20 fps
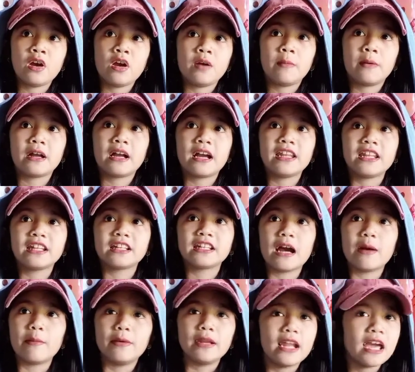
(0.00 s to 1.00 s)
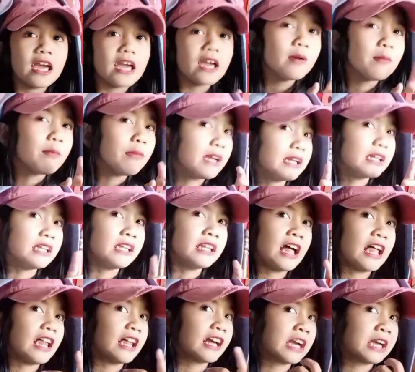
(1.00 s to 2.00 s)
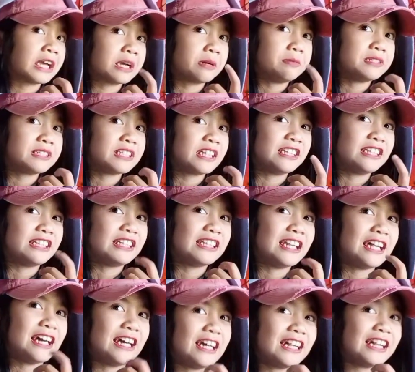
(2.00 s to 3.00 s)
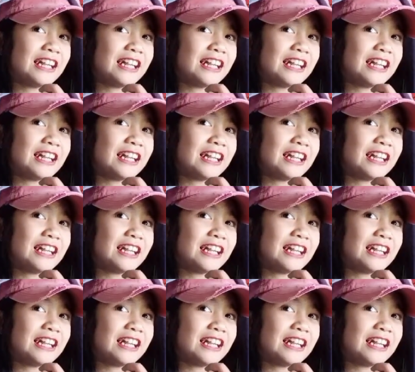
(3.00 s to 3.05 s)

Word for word: Pagka nagkamali, may ilalagay kami sa dila.